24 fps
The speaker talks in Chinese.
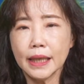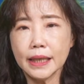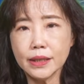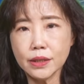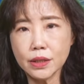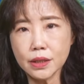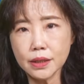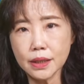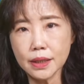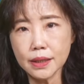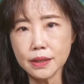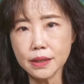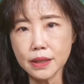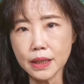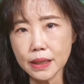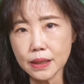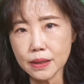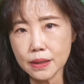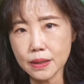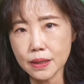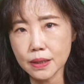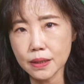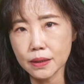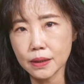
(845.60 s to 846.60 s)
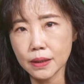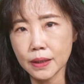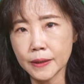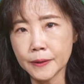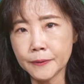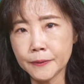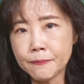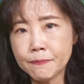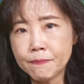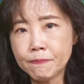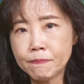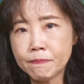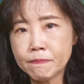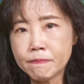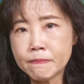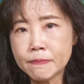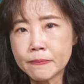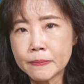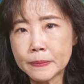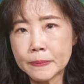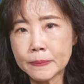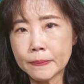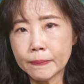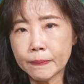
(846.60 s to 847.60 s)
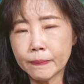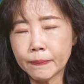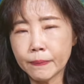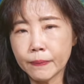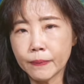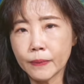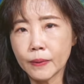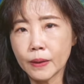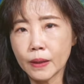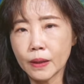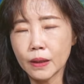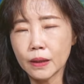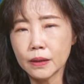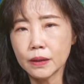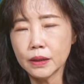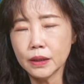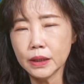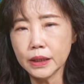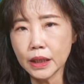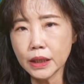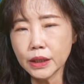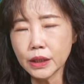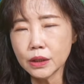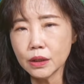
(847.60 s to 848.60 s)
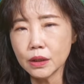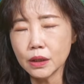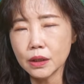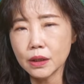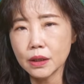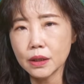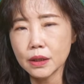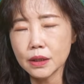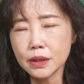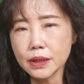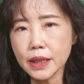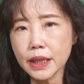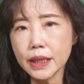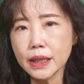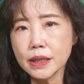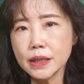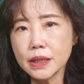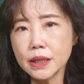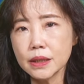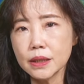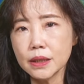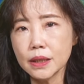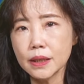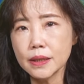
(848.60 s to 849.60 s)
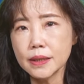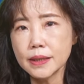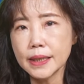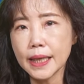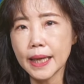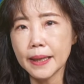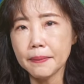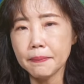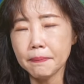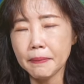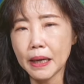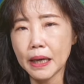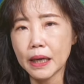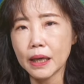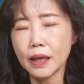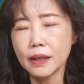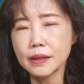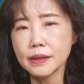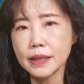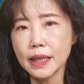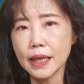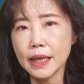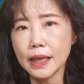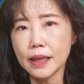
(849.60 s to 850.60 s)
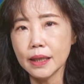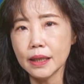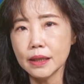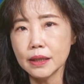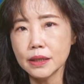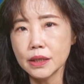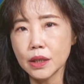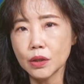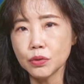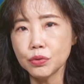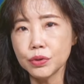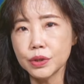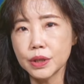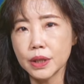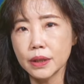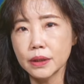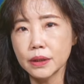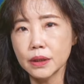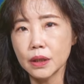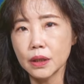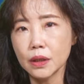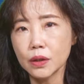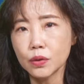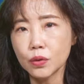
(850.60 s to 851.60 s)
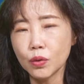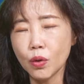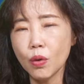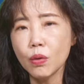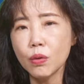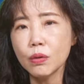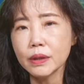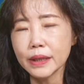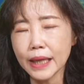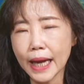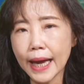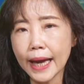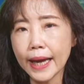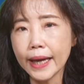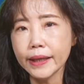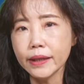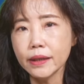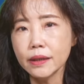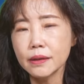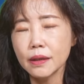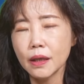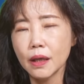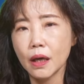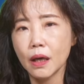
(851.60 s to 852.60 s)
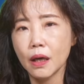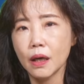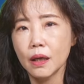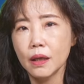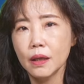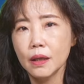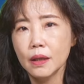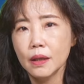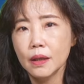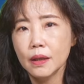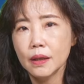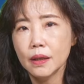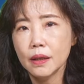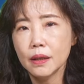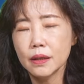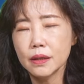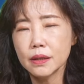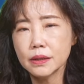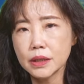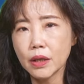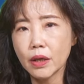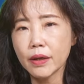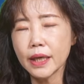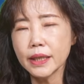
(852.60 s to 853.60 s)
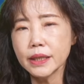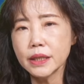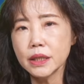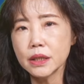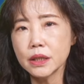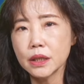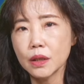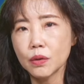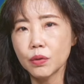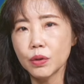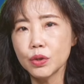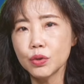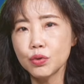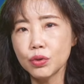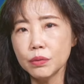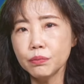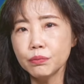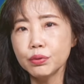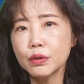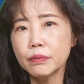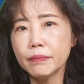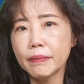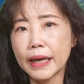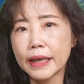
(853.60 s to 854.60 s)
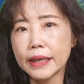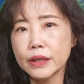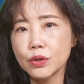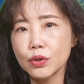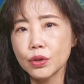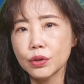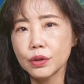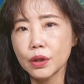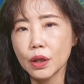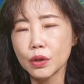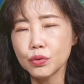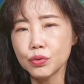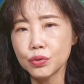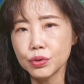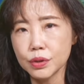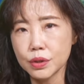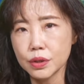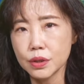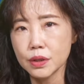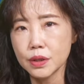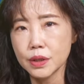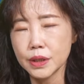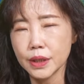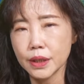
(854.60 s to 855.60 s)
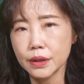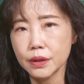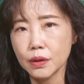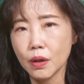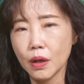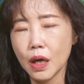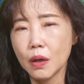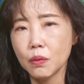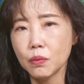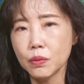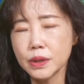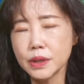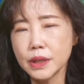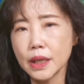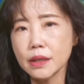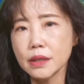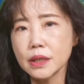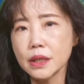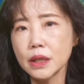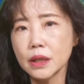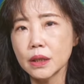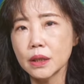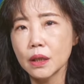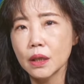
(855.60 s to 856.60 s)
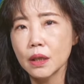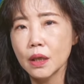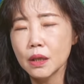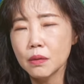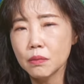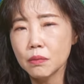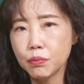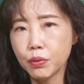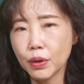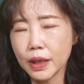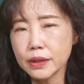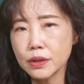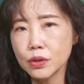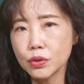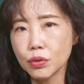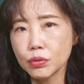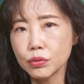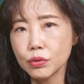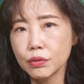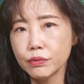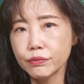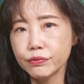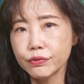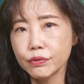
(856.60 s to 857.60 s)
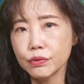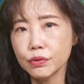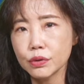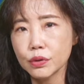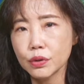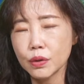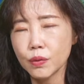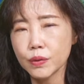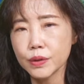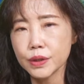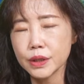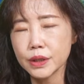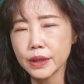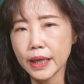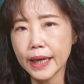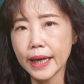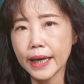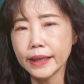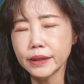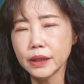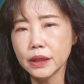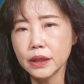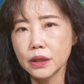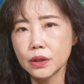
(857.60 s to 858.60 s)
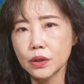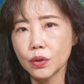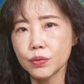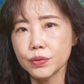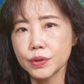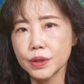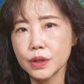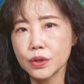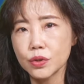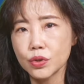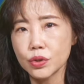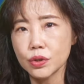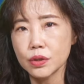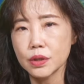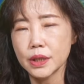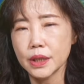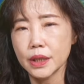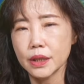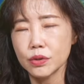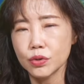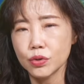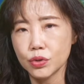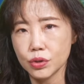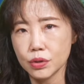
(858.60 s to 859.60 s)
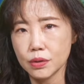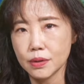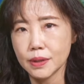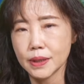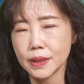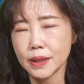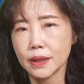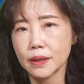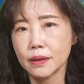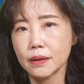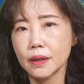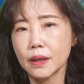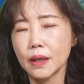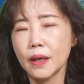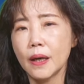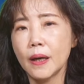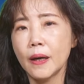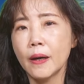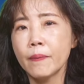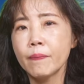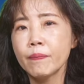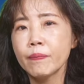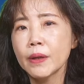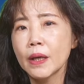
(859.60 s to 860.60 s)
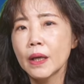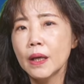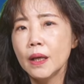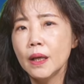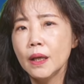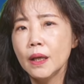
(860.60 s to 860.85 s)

但是呢，这一次呢，嗯，也这一次呢，在马在肖旭成呢公开哈呃召开记者会宣布马英九要去之前的话，我相信不管是总统府或是 A I T 都已经事前知情了啊，